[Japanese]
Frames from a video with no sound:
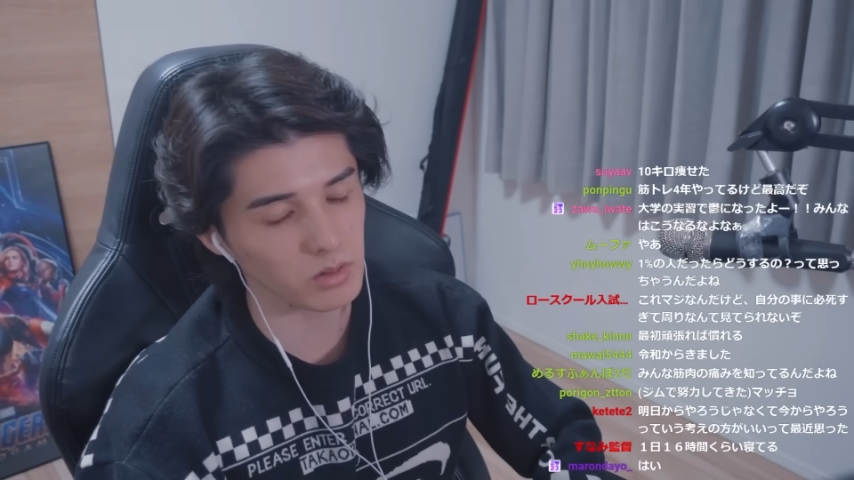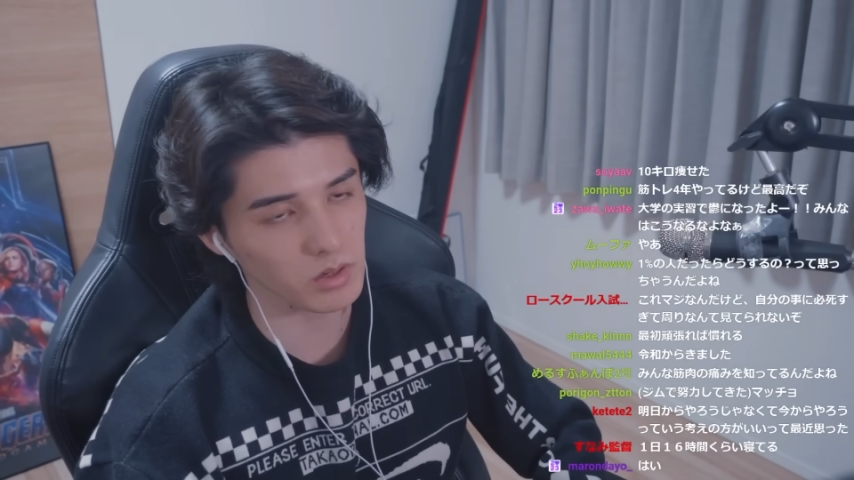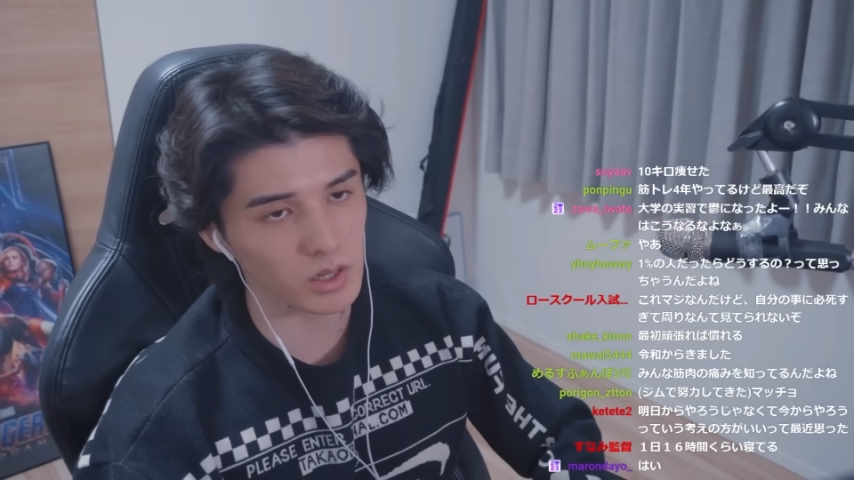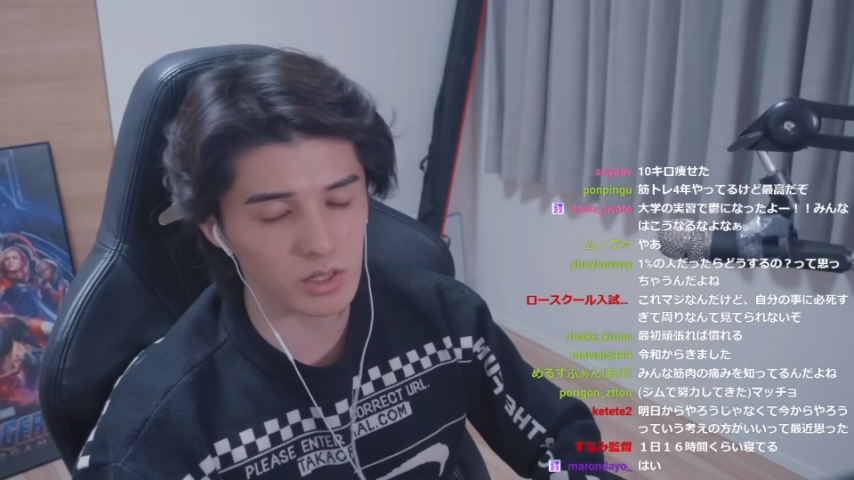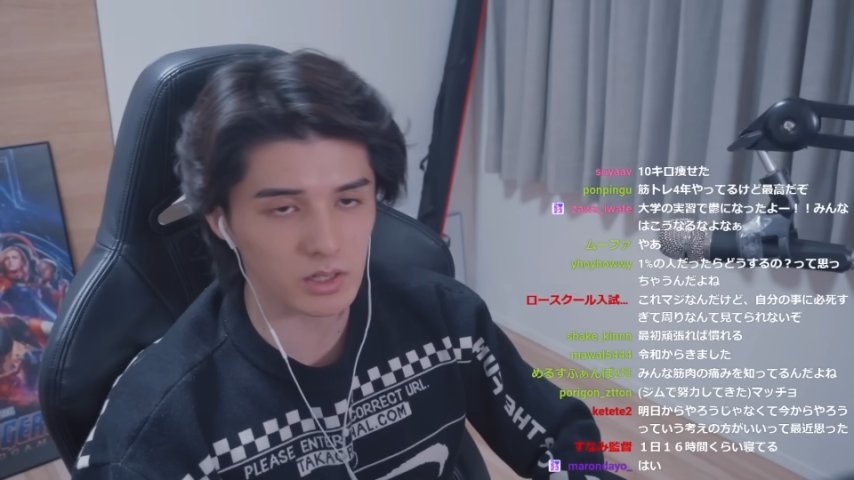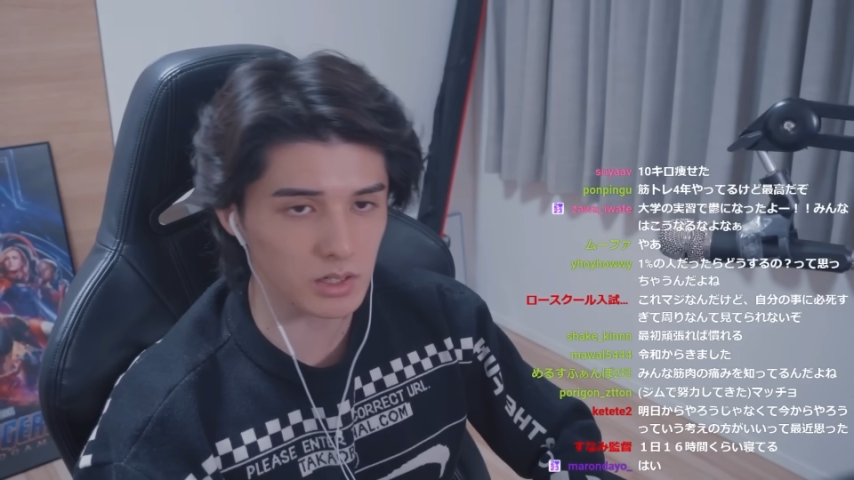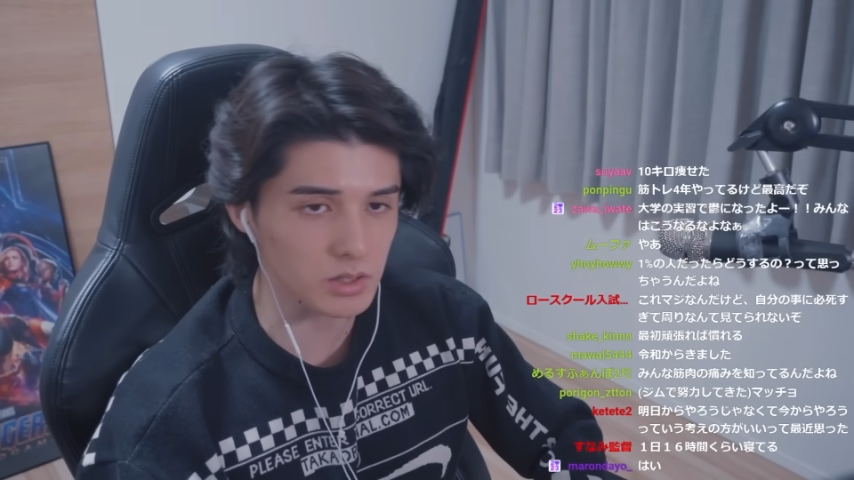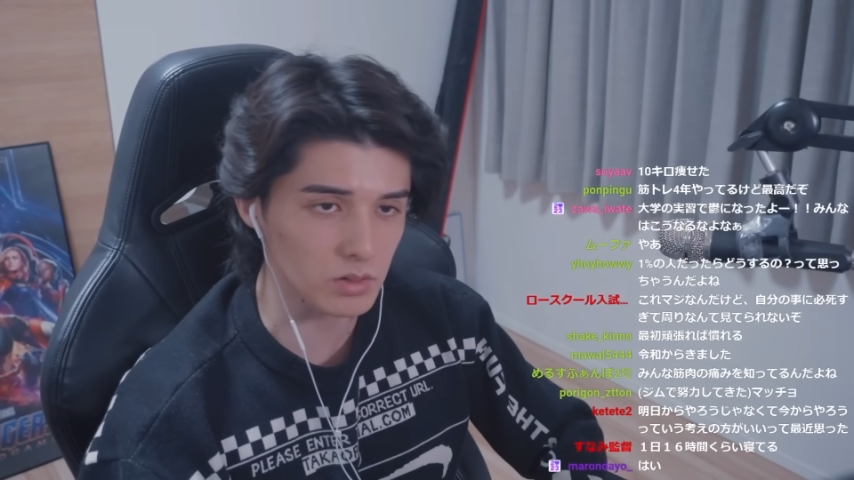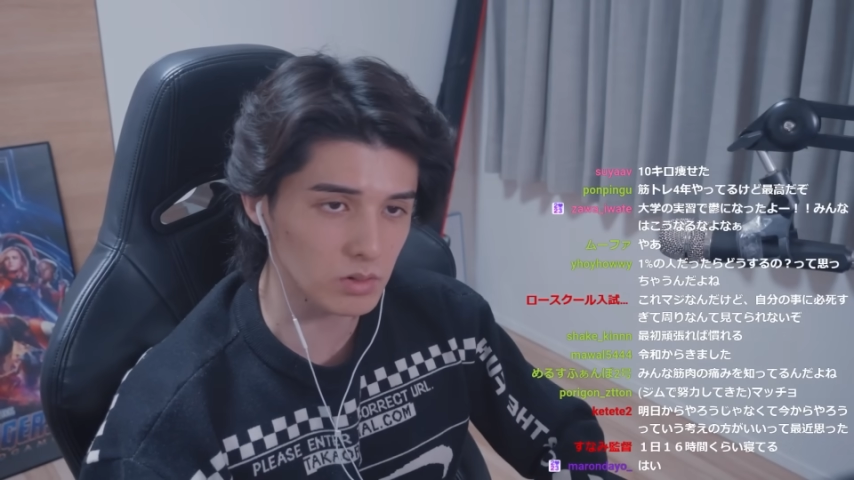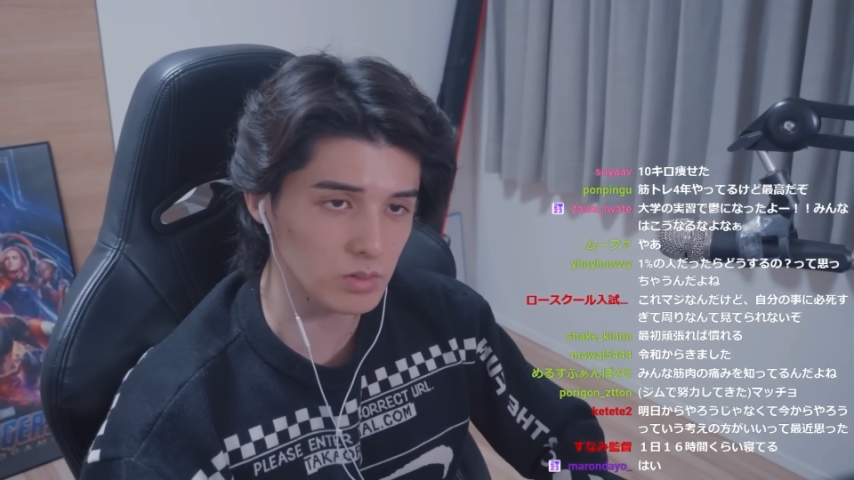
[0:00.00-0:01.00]
に入ったりす
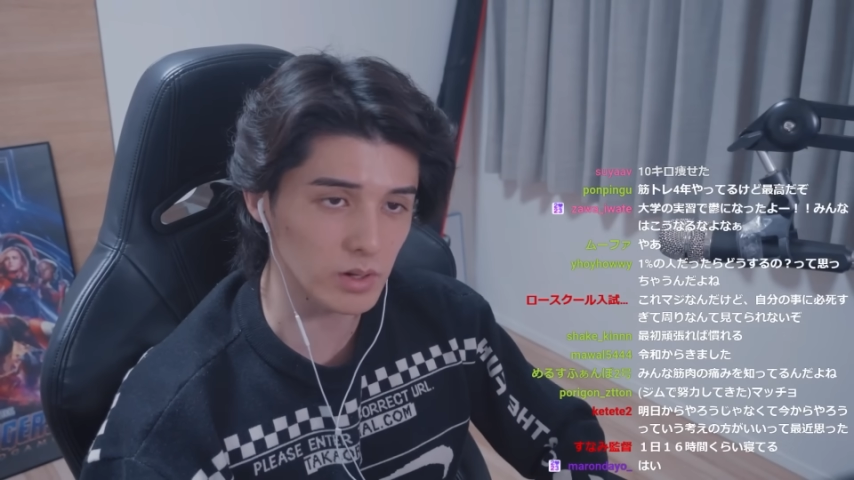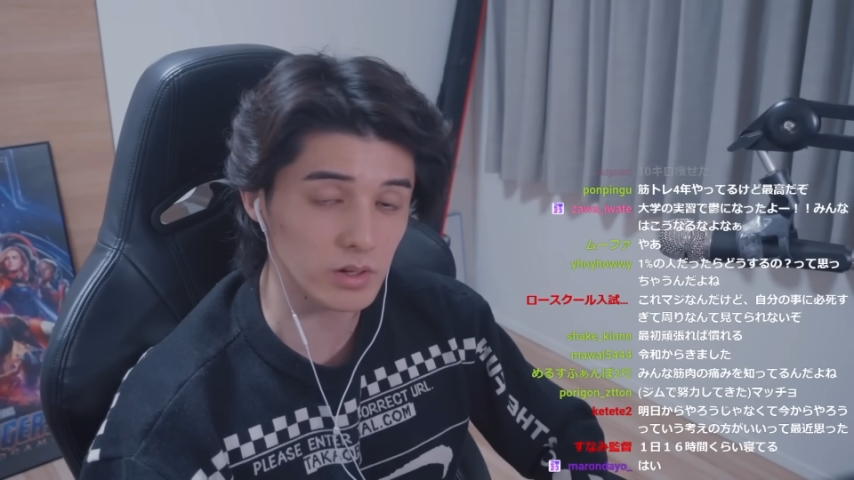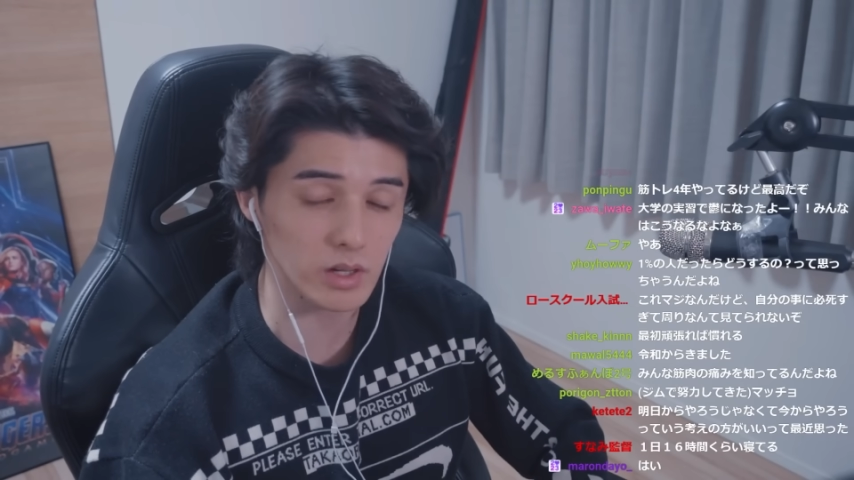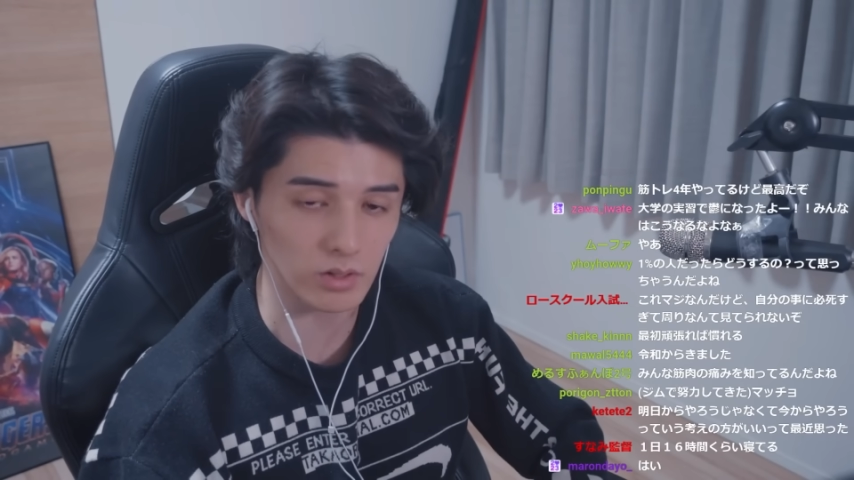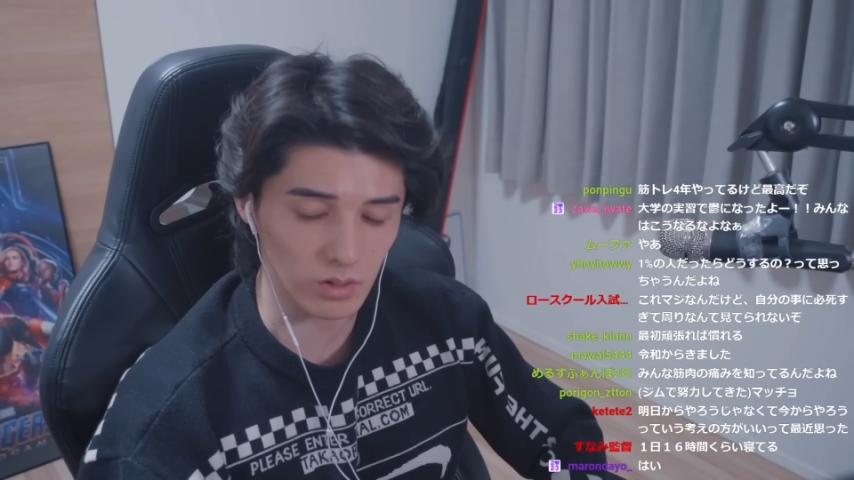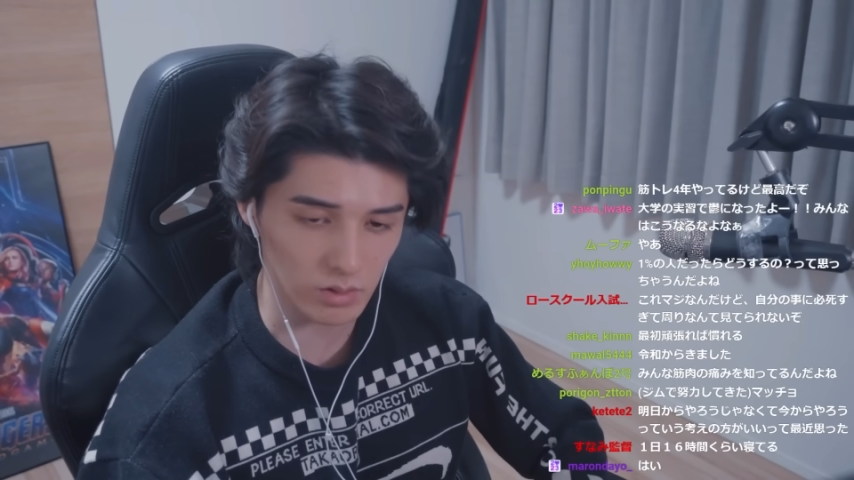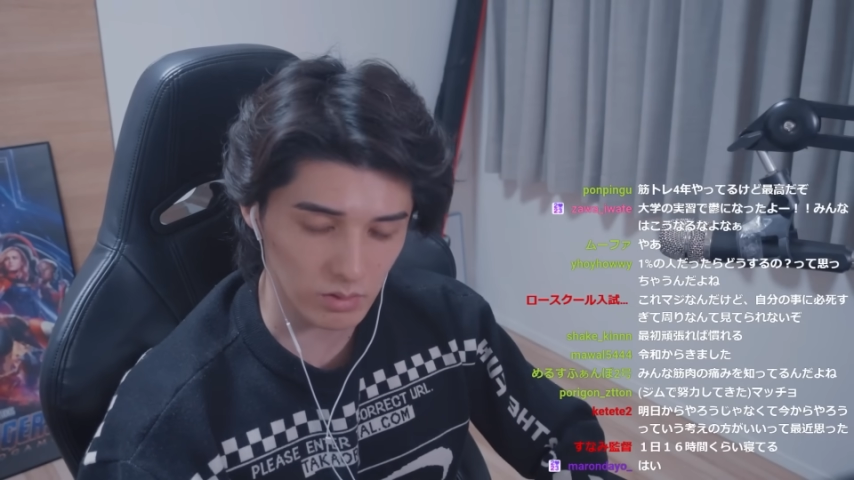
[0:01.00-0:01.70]
ることもあるけど、